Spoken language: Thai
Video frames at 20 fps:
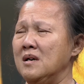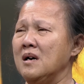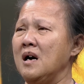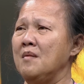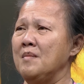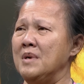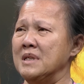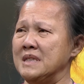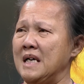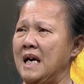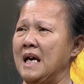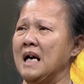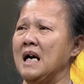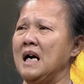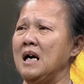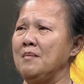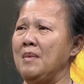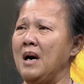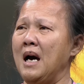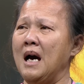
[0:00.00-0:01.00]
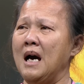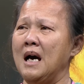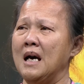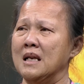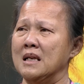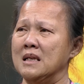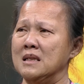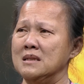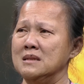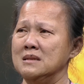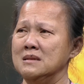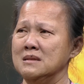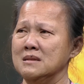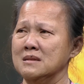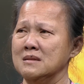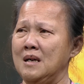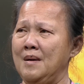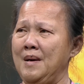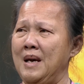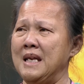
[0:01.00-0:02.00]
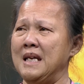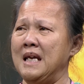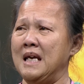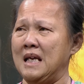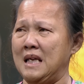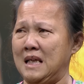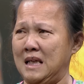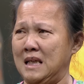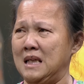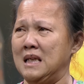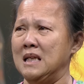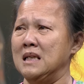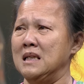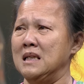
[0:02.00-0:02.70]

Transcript: ต้องเอามาจ่ายค่าบ้านเด็กก็ต้องกิน